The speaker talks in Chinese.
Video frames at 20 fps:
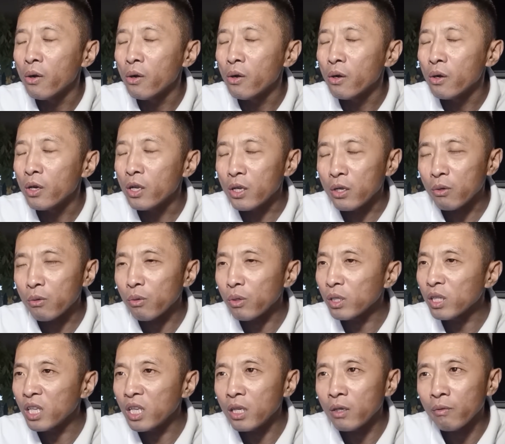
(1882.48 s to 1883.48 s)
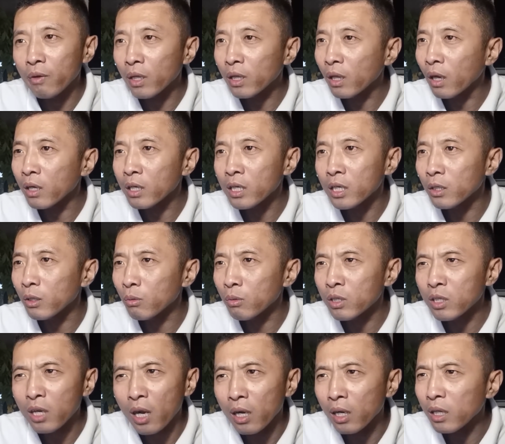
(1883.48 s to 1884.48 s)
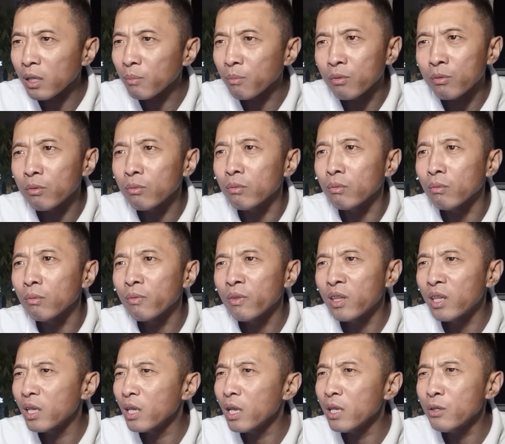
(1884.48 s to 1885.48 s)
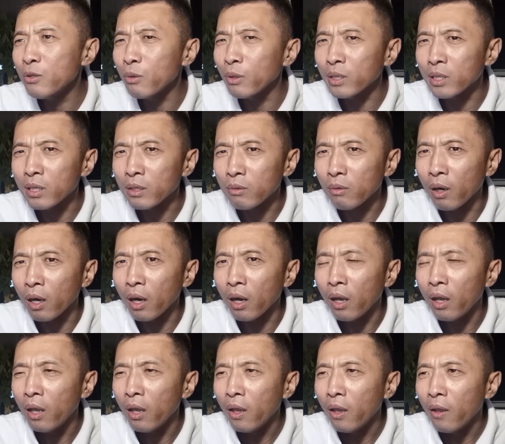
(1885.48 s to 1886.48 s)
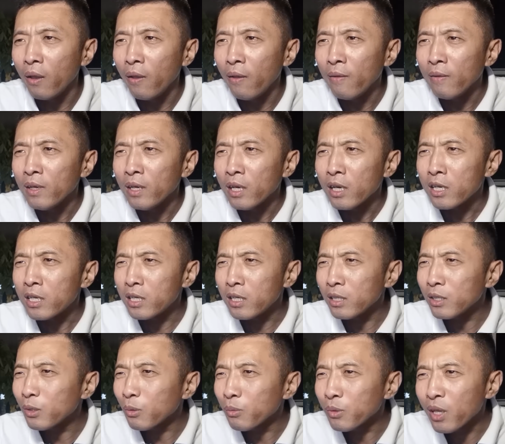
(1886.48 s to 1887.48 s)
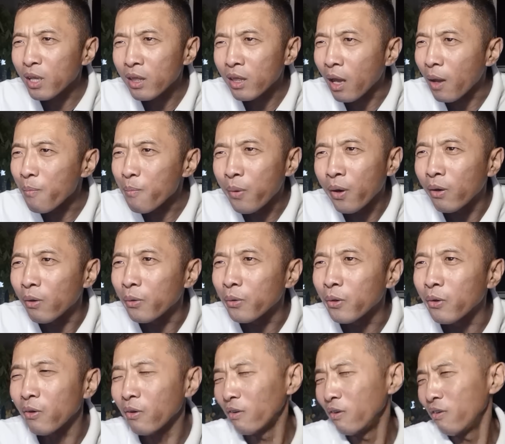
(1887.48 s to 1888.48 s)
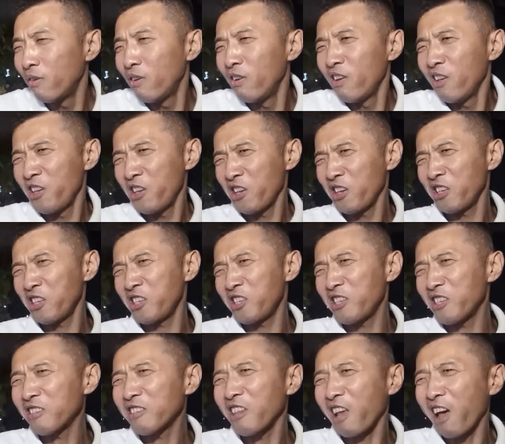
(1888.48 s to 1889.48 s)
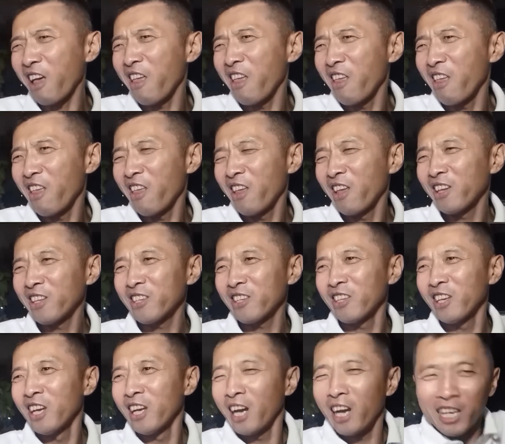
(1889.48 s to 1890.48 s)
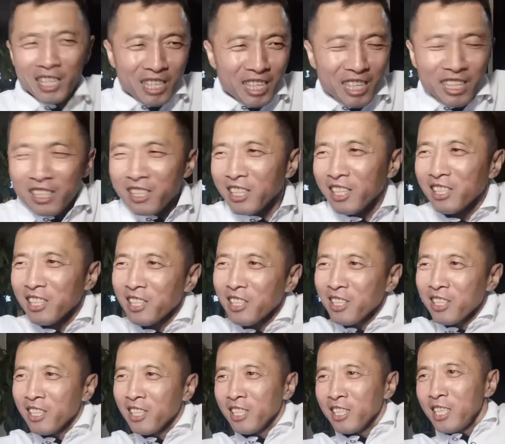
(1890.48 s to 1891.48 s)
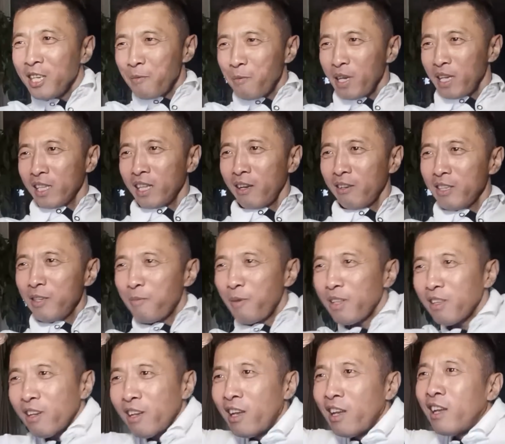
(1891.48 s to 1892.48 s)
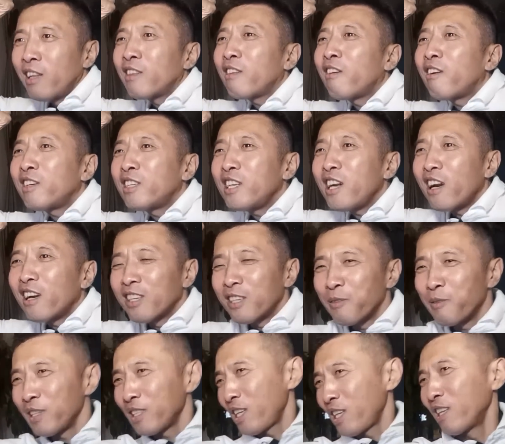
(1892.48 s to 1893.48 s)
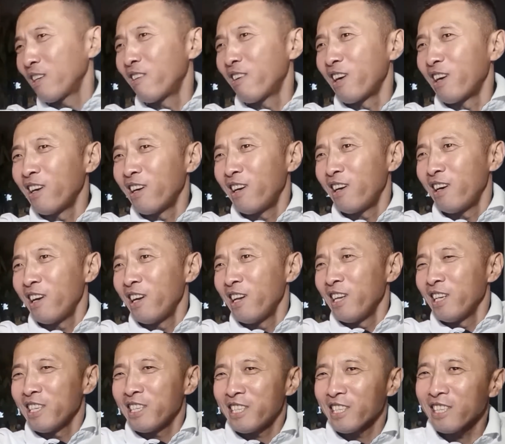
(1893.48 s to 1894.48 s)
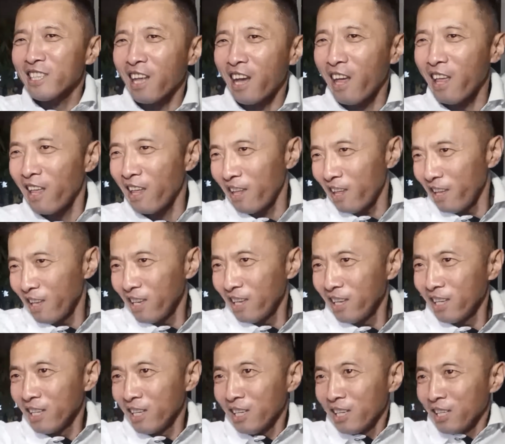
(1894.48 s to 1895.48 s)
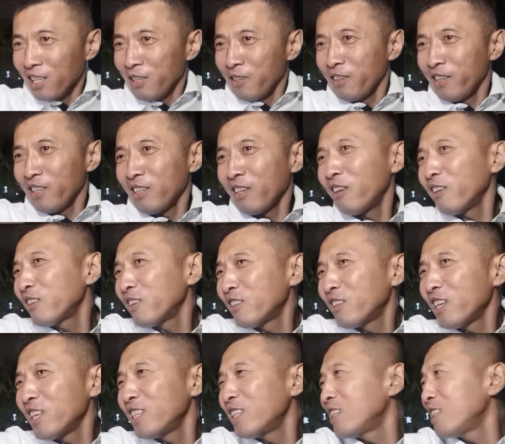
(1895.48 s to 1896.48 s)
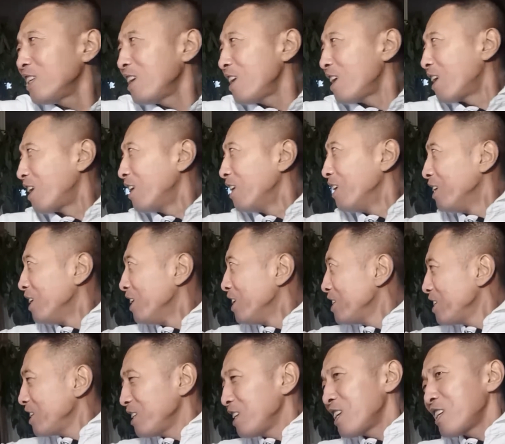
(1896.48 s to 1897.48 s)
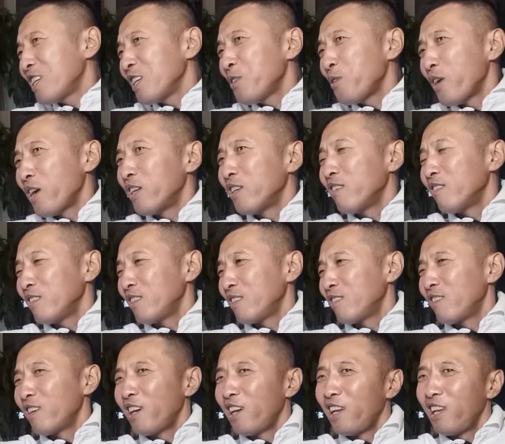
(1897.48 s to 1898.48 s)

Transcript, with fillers: 林慧听完当时都站立不住，天旋地转，失踪的男朋友邢楠，哎，那个那个建伟他们一般都会这样，是不是在那块啊？邢楠也也好都这这样，像那蛇拳这种邢楠，